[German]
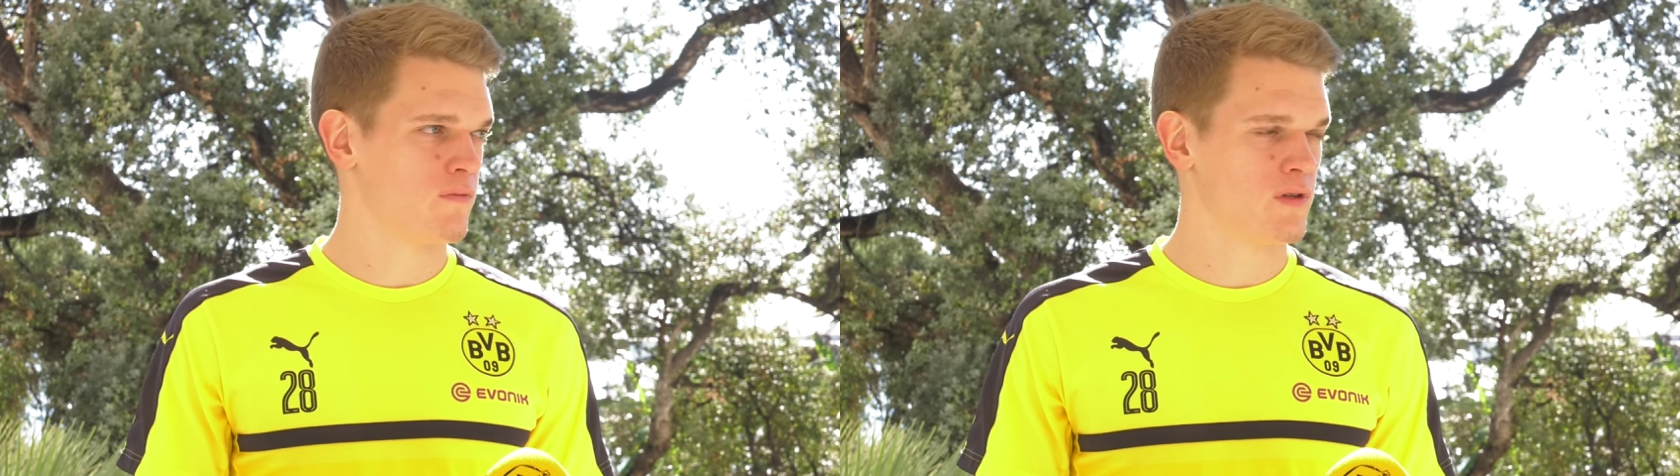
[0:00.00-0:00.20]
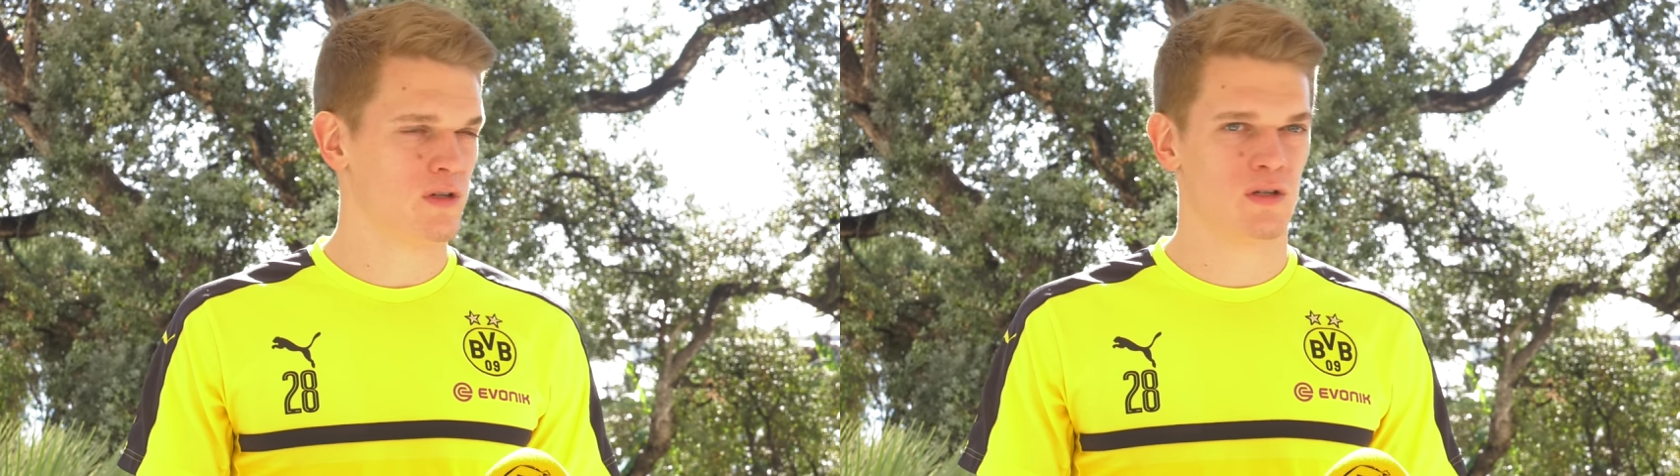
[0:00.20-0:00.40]

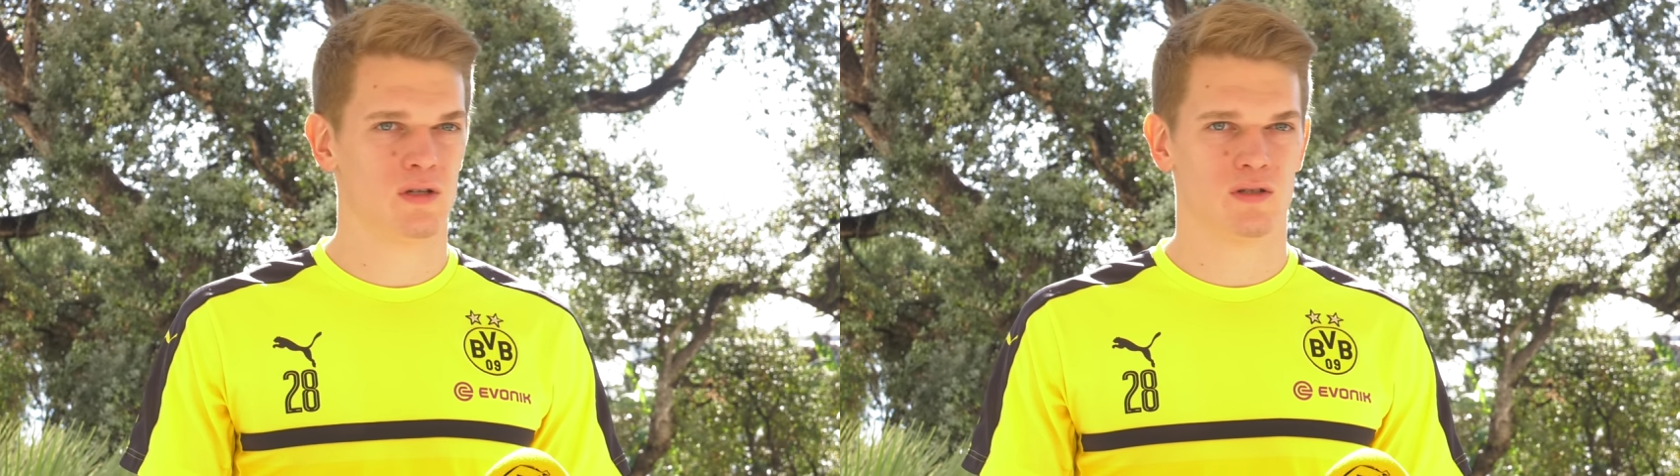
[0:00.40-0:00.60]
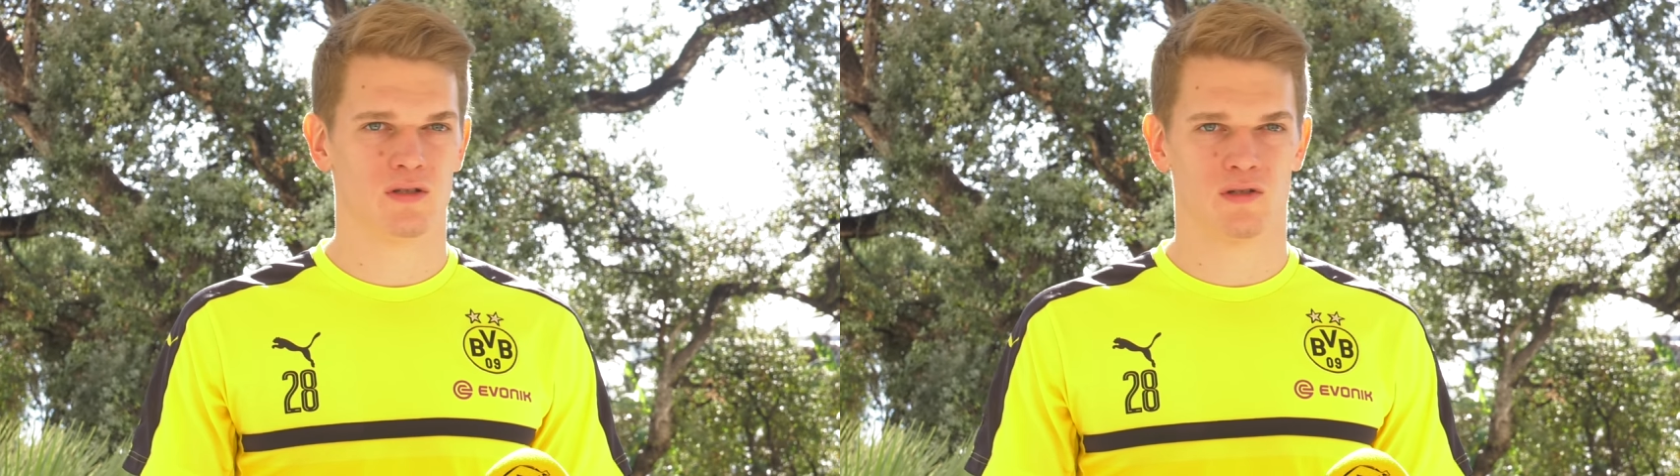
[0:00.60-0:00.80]

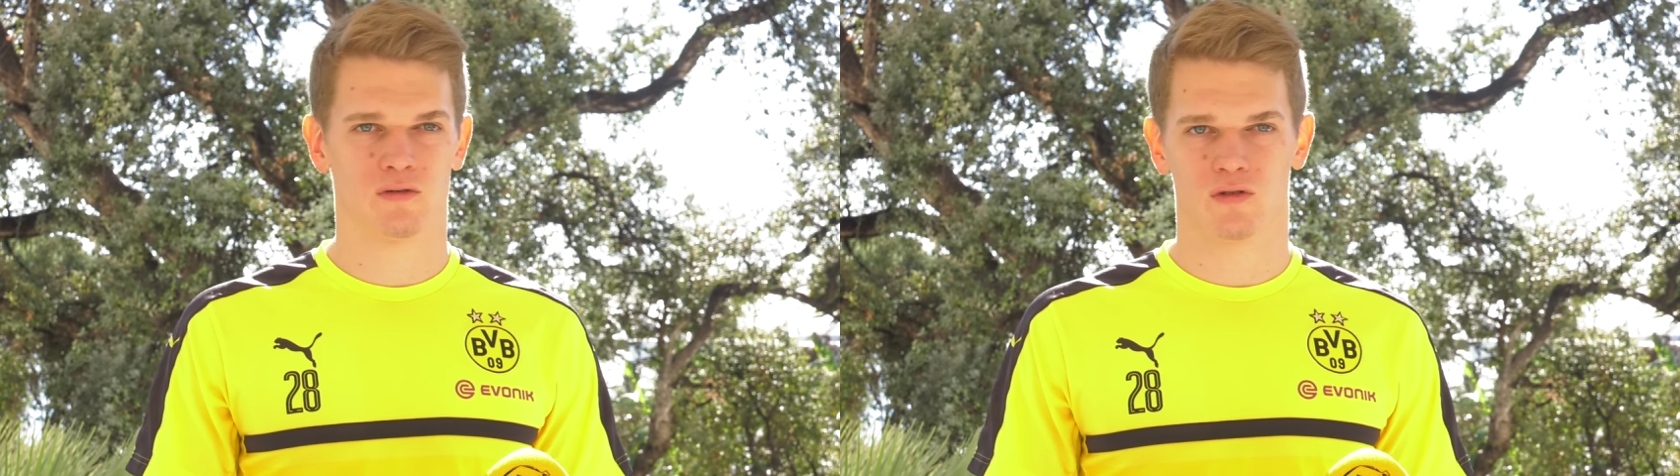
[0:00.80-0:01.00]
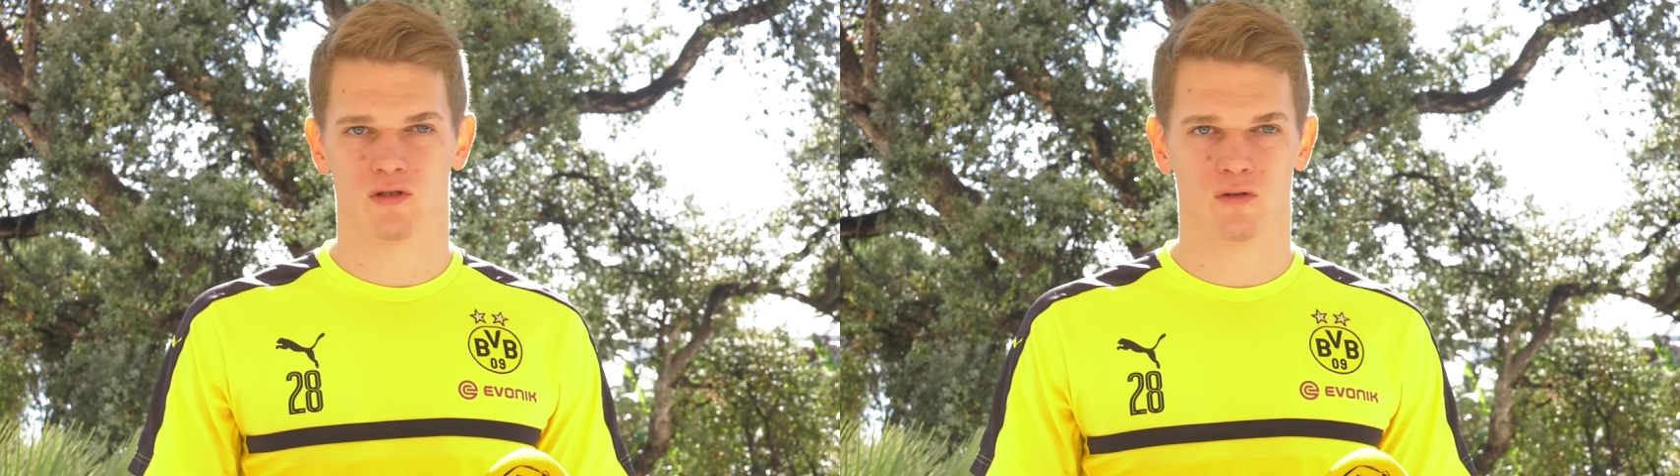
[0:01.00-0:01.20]
wie die
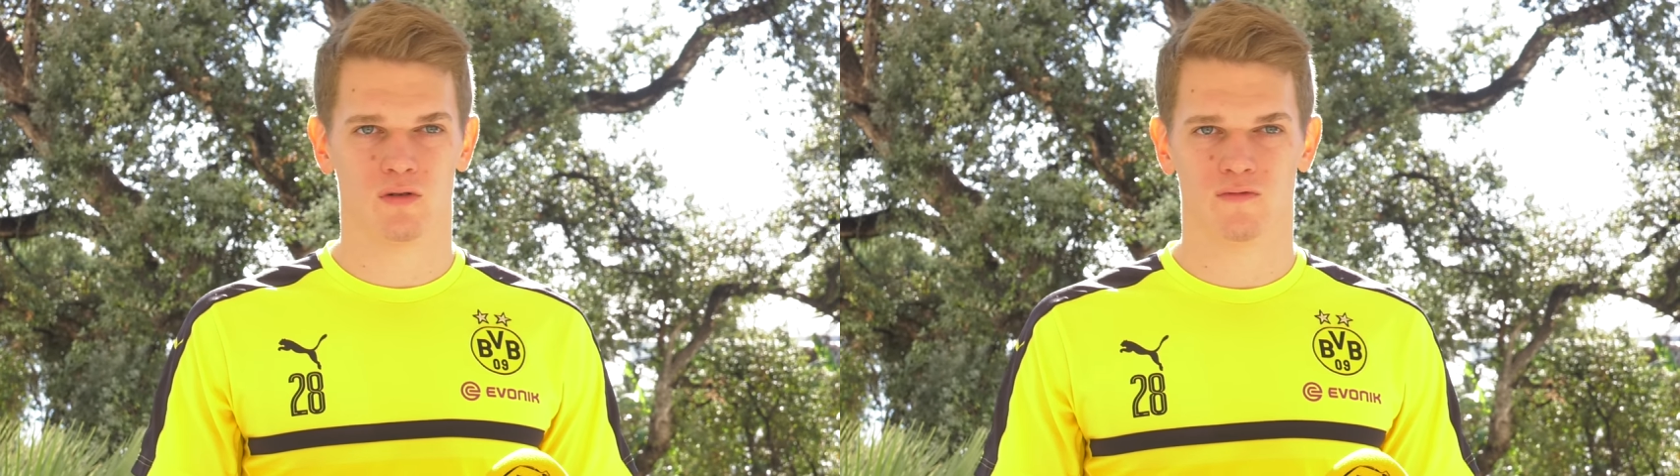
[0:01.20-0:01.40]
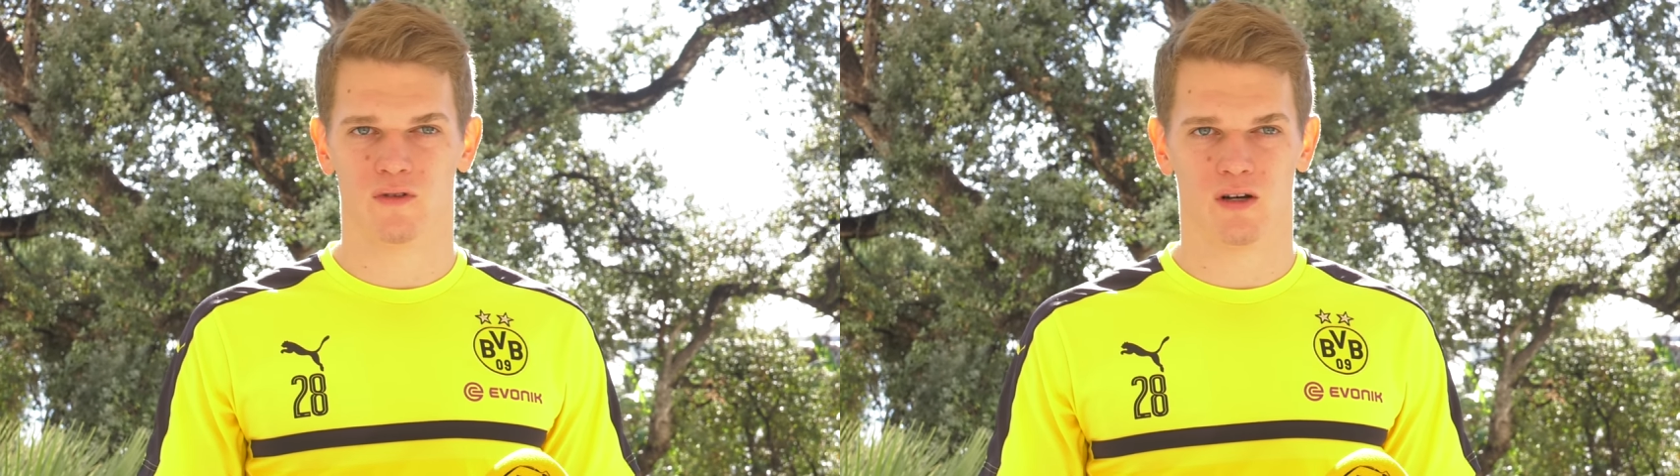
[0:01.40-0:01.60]

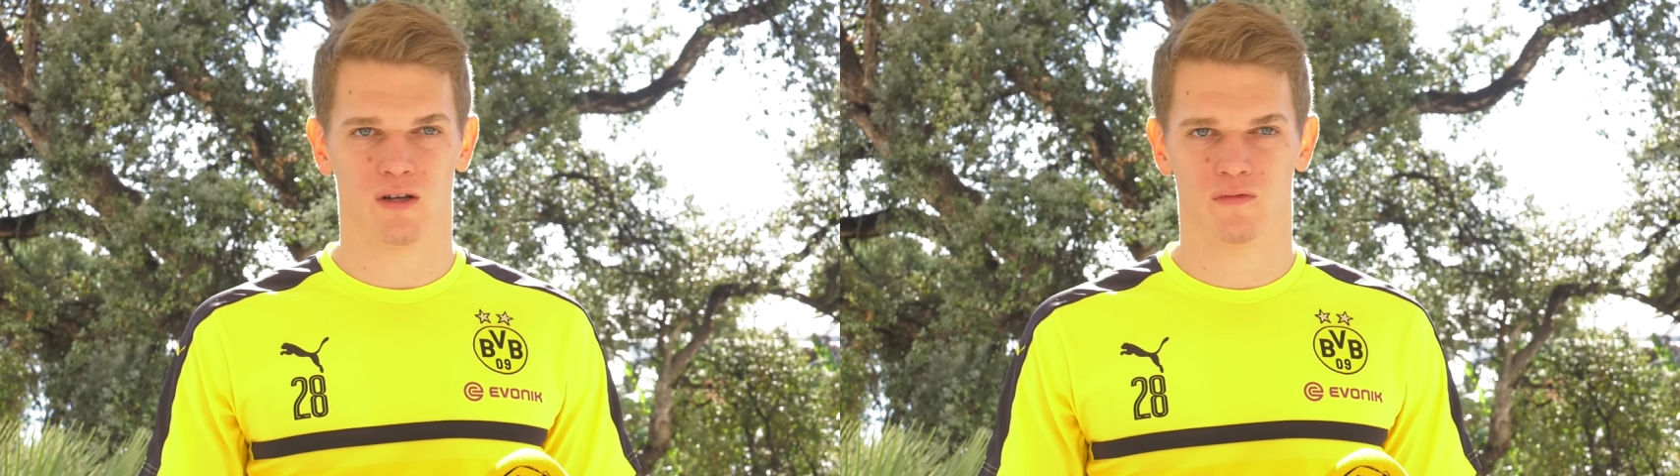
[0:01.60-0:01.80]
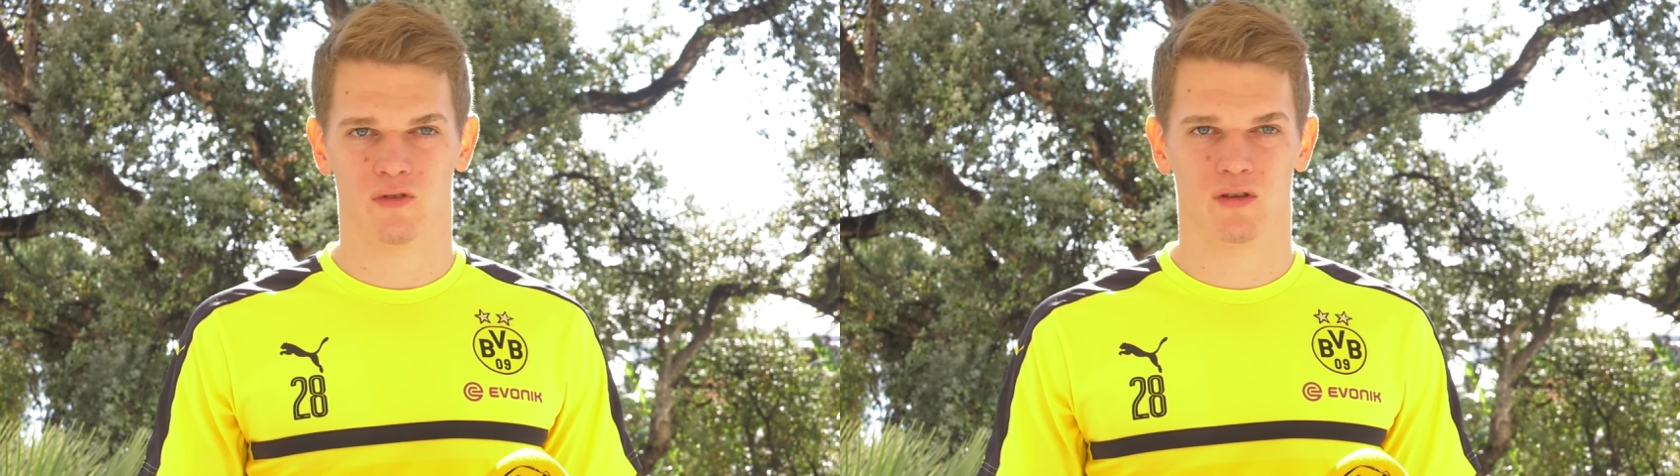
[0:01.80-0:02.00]
Situationen
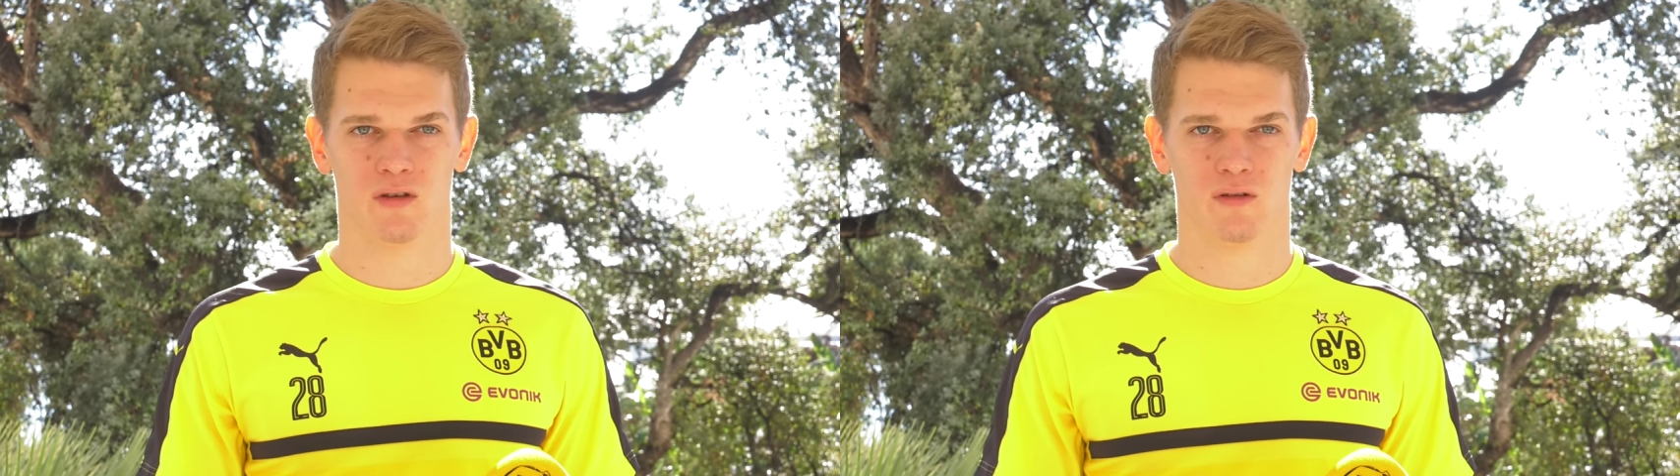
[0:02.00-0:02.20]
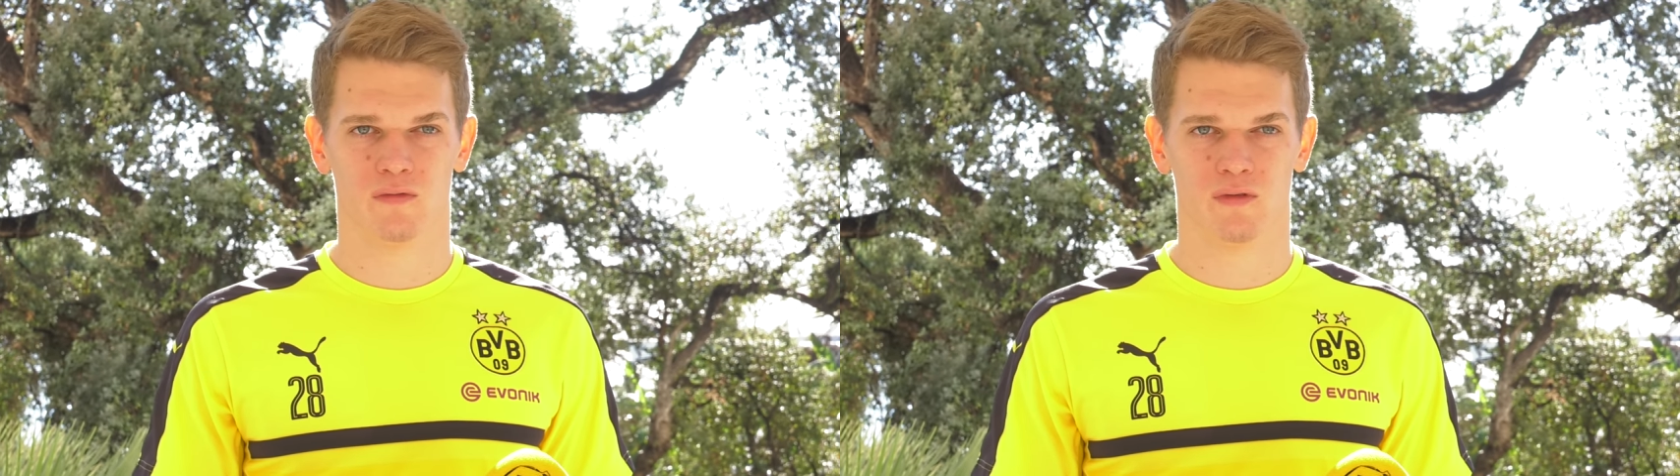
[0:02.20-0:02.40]
waren, wie,